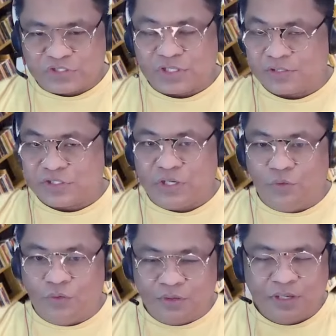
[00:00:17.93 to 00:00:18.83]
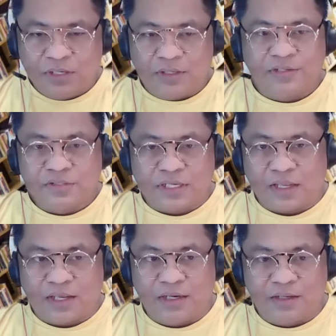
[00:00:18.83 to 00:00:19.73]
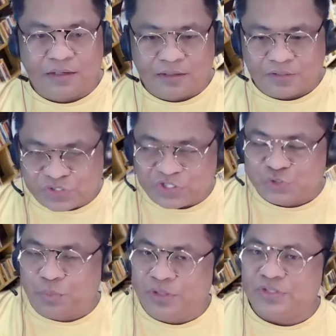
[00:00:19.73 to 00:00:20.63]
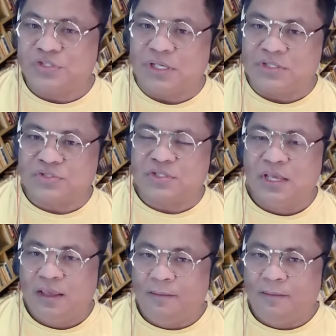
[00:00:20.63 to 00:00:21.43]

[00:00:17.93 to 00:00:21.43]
sa kasidigong ng kakahalaga 6.6